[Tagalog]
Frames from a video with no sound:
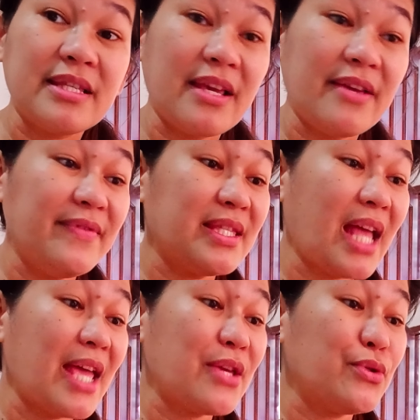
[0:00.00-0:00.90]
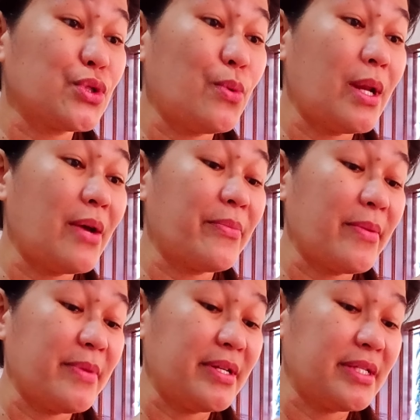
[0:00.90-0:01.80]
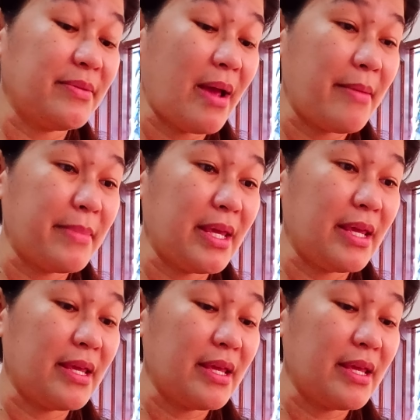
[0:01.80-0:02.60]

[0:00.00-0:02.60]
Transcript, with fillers: 7 tayo, so walang premiere si Mami.